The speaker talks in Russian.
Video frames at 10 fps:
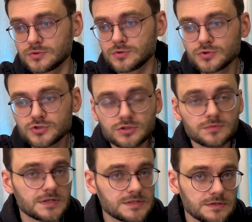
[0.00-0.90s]
Тоже
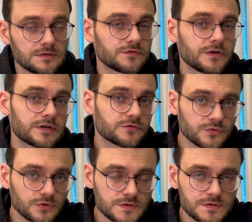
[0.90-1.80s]
Mozilla
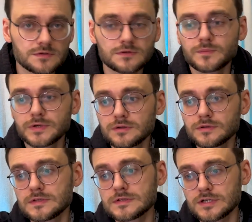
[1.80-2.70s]
Firefox был
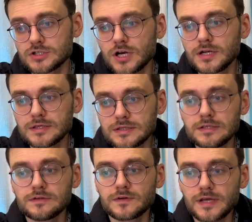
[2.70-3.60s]
изначально и
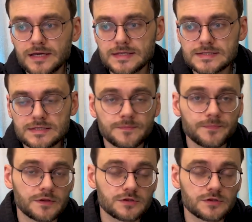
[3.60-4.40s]
является,